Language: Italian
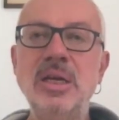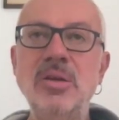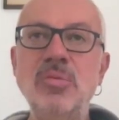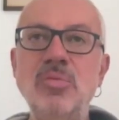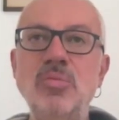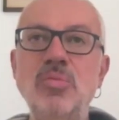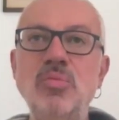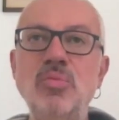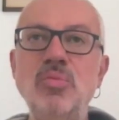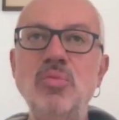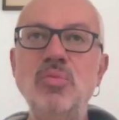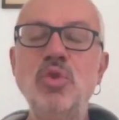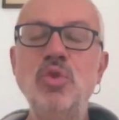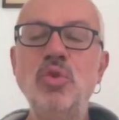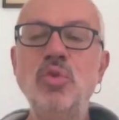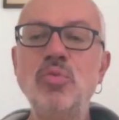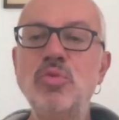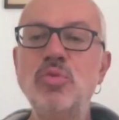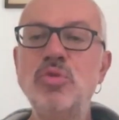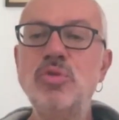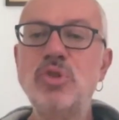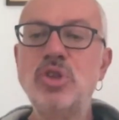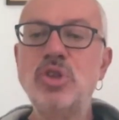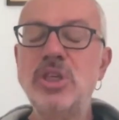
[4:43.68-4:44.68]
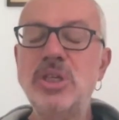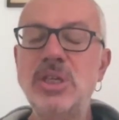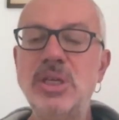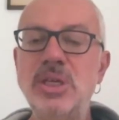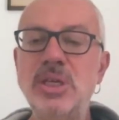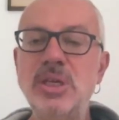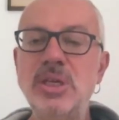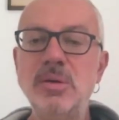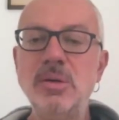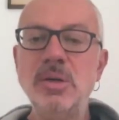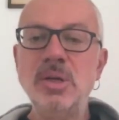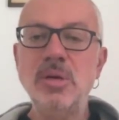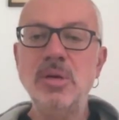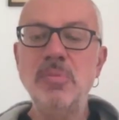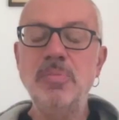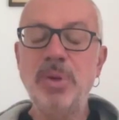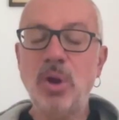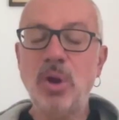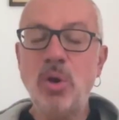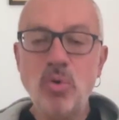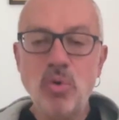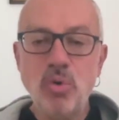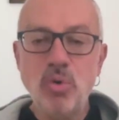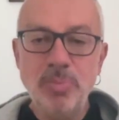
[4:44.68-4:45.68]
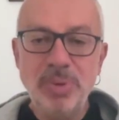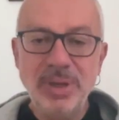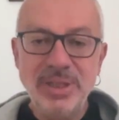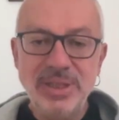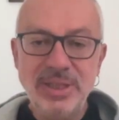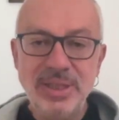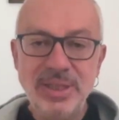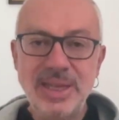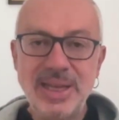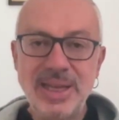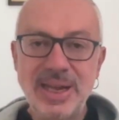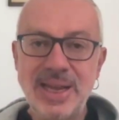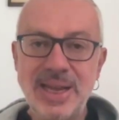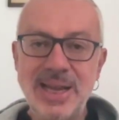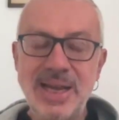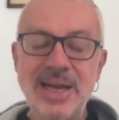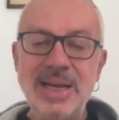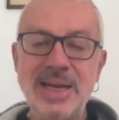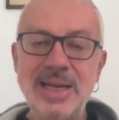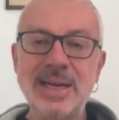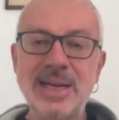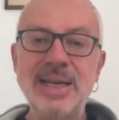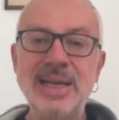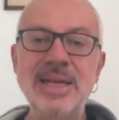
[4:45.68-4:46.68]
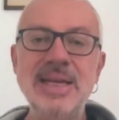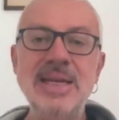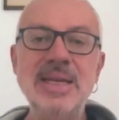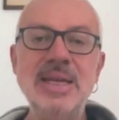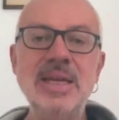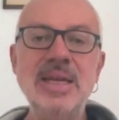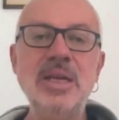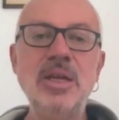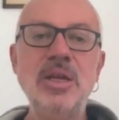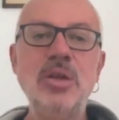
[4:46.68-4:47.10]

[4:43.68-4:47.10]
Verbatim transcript: non si preoccupa di creare